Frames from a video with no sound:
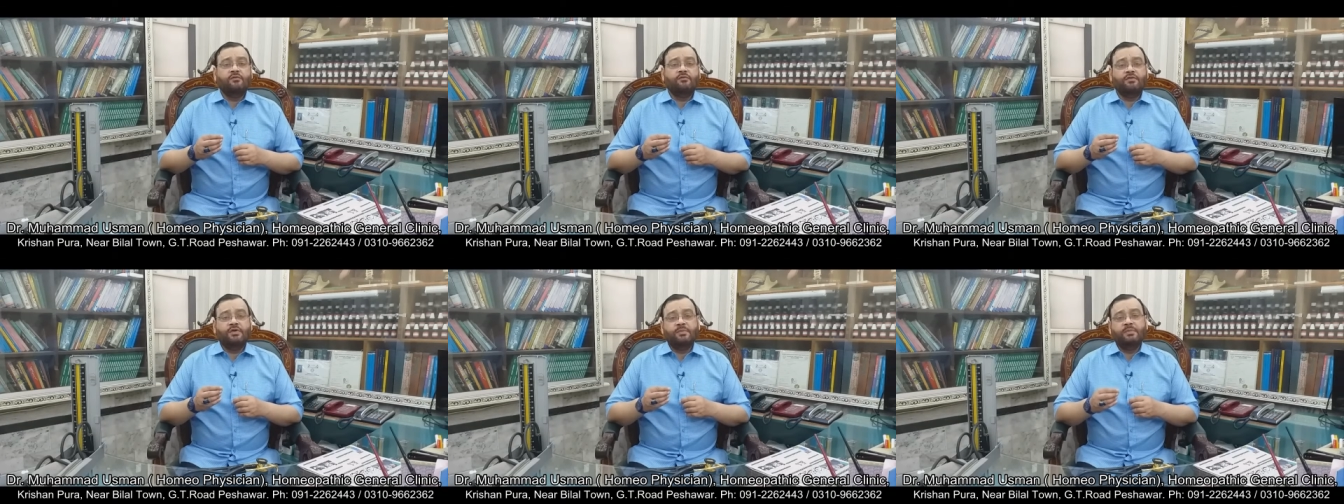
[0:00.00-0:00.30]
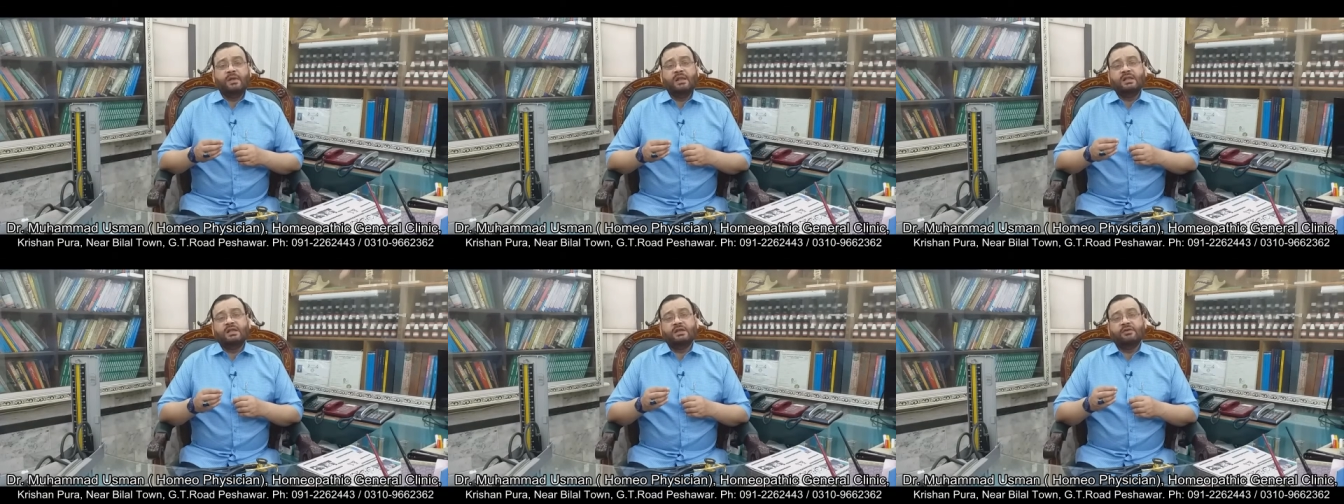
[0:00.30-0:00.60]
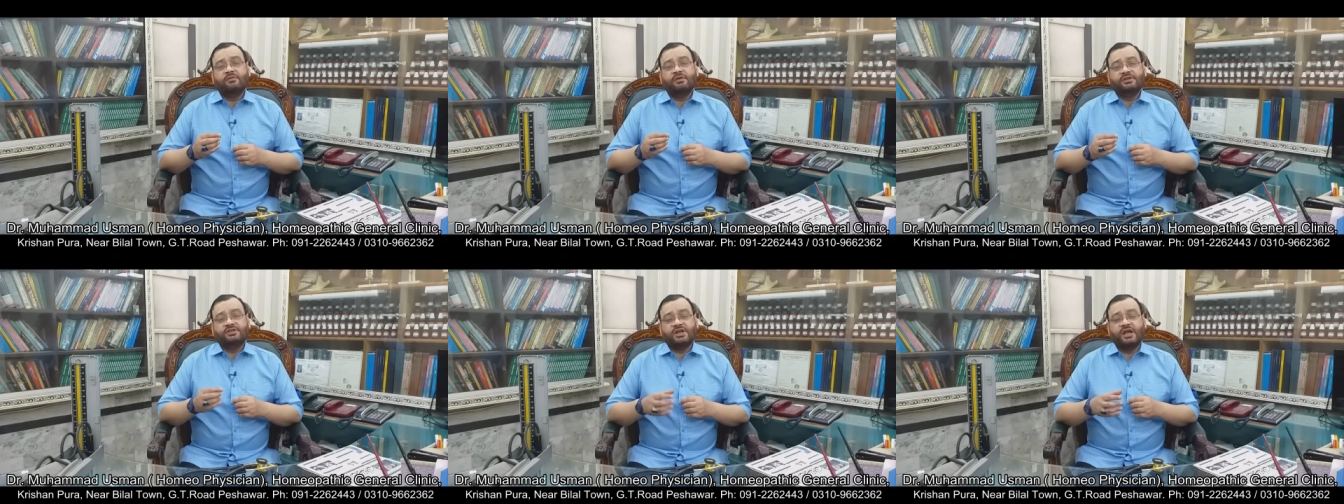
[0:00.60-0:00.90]
फीमेल की
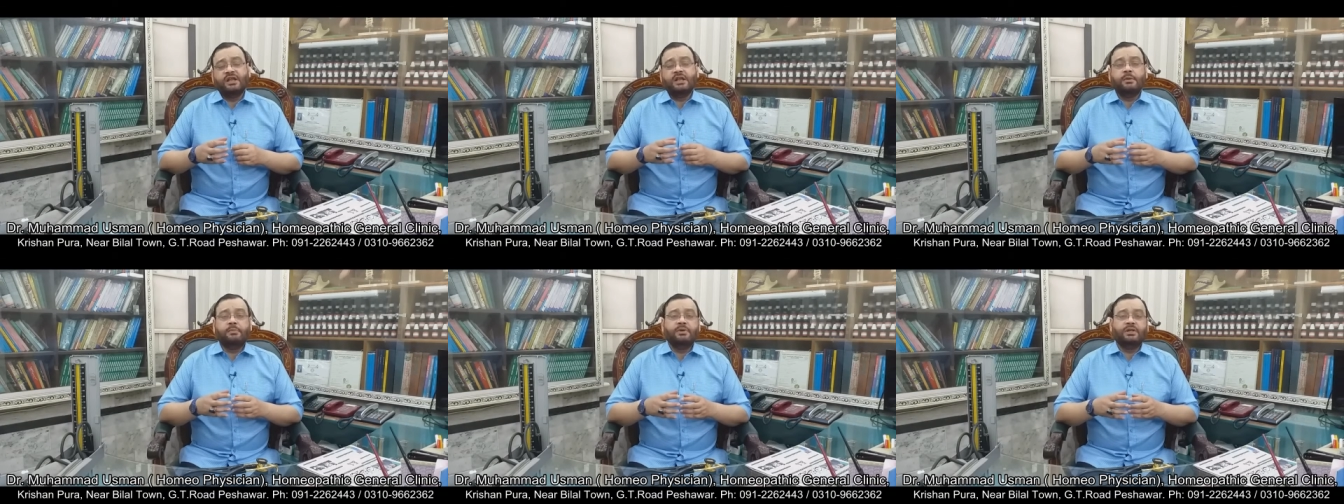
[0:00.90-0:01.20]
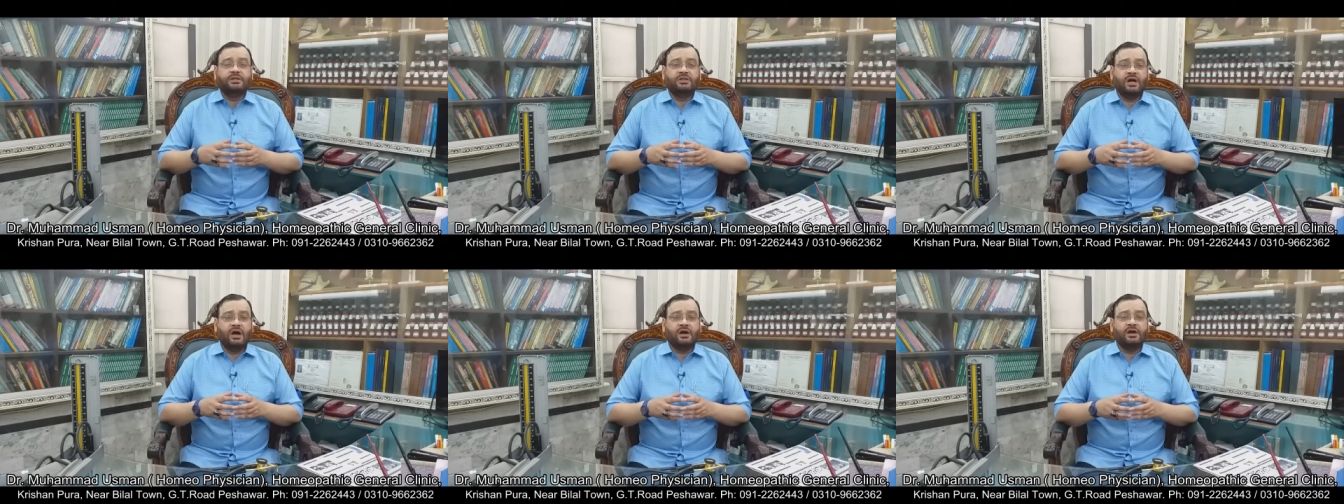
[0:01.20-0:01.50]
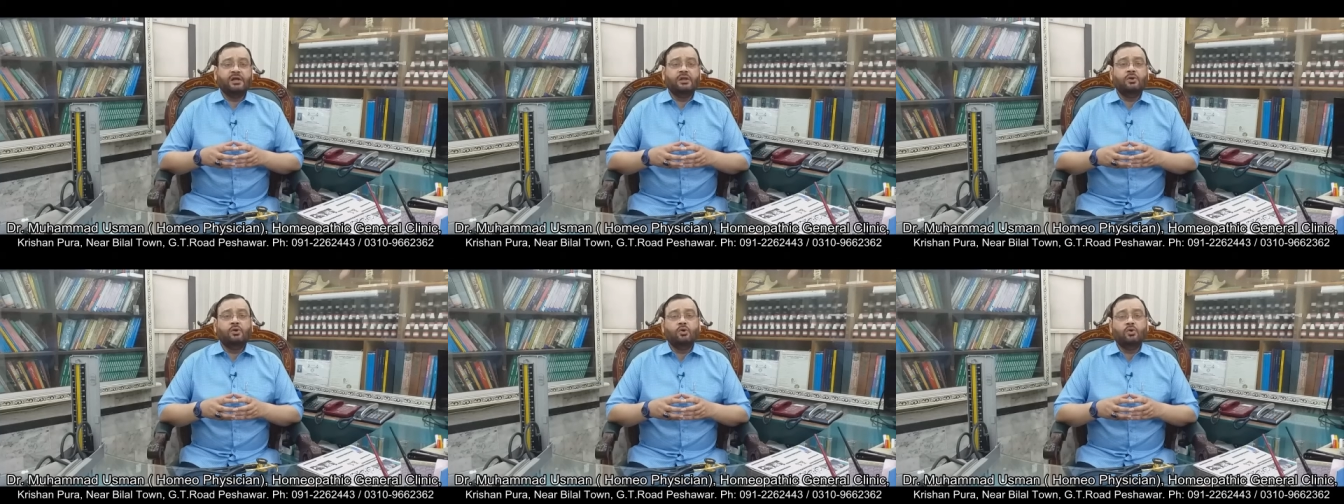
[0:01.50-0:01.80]
वेजाइना में
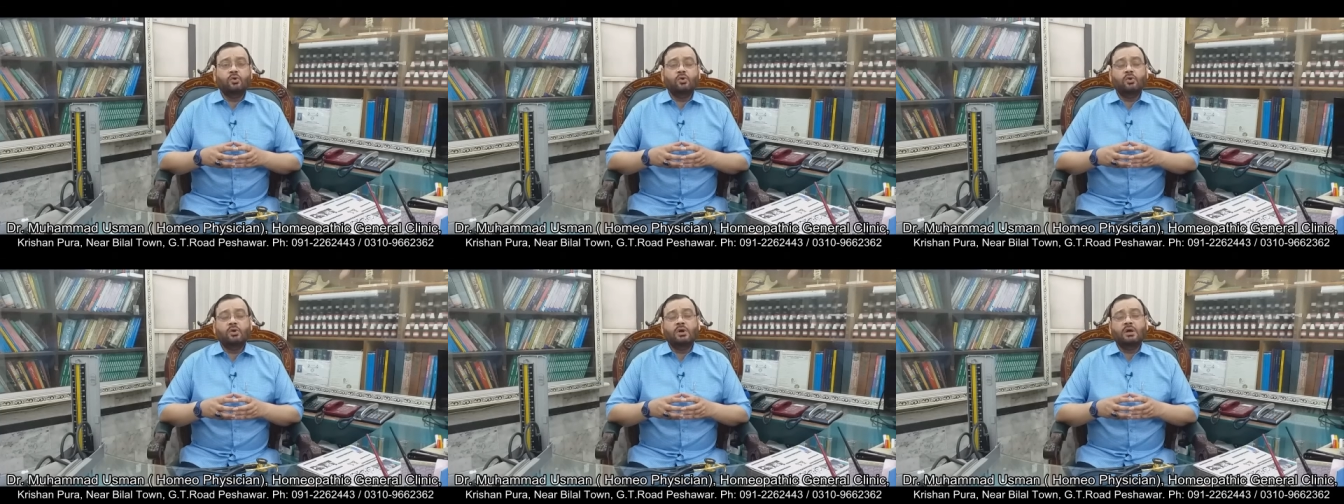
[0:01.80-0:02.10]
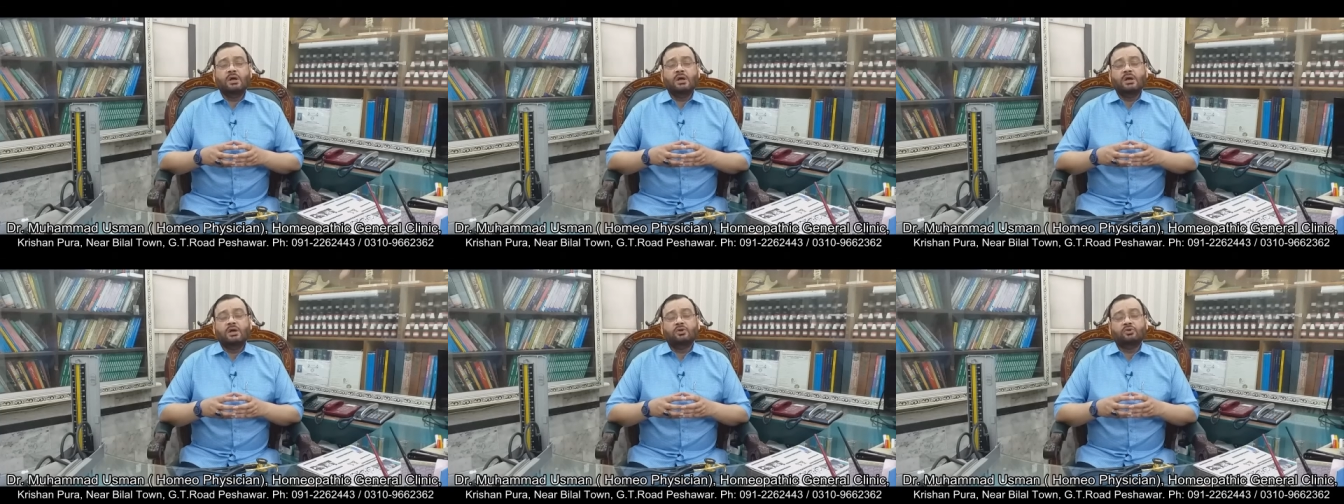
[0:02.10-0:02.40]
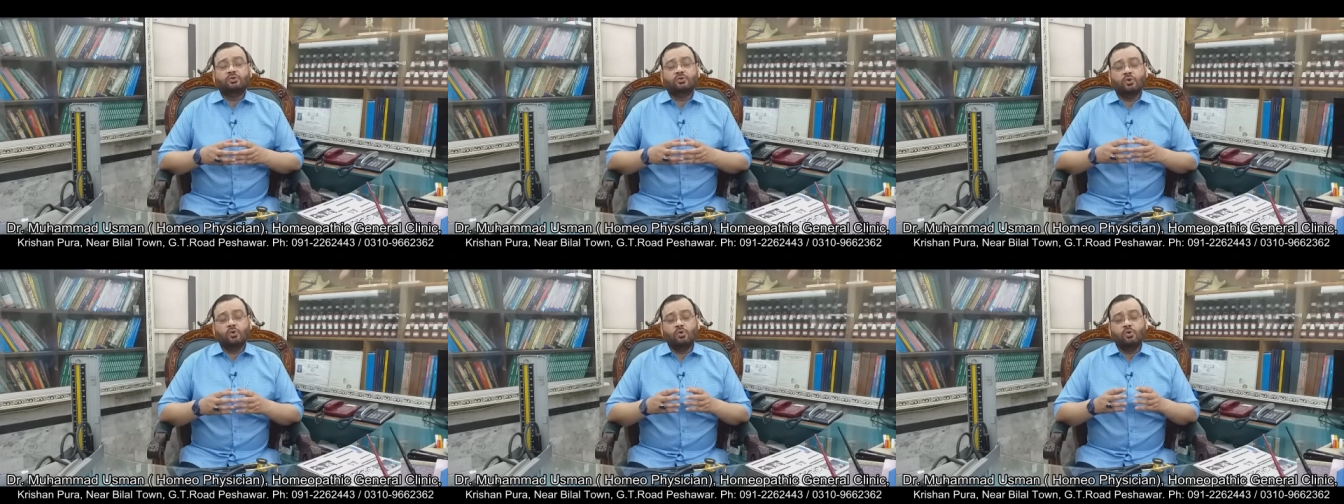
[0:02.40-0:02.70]
दाखिल हो
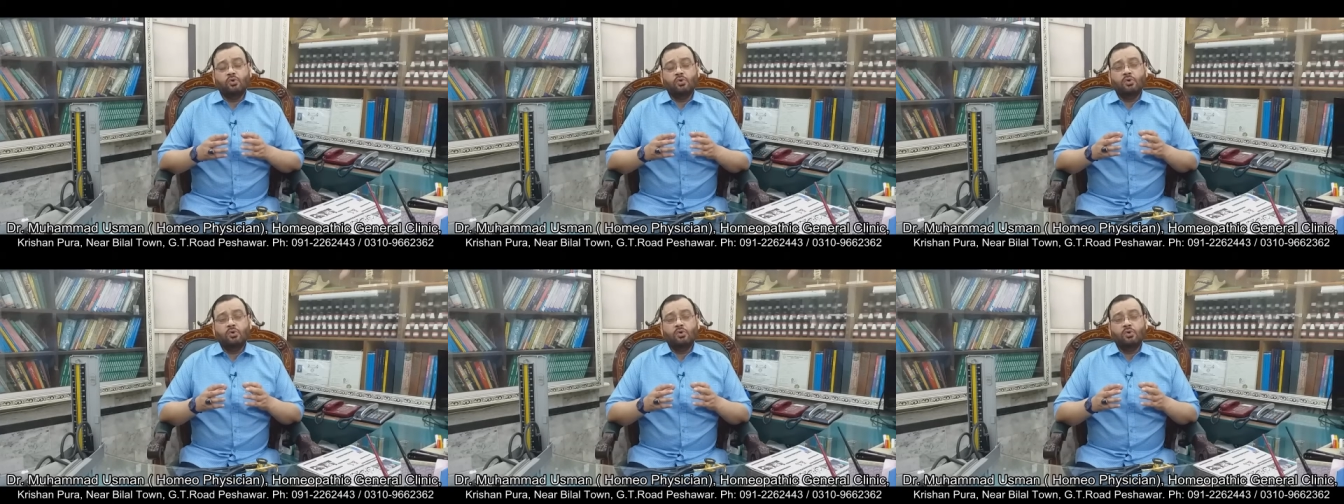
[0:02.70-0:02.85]
तो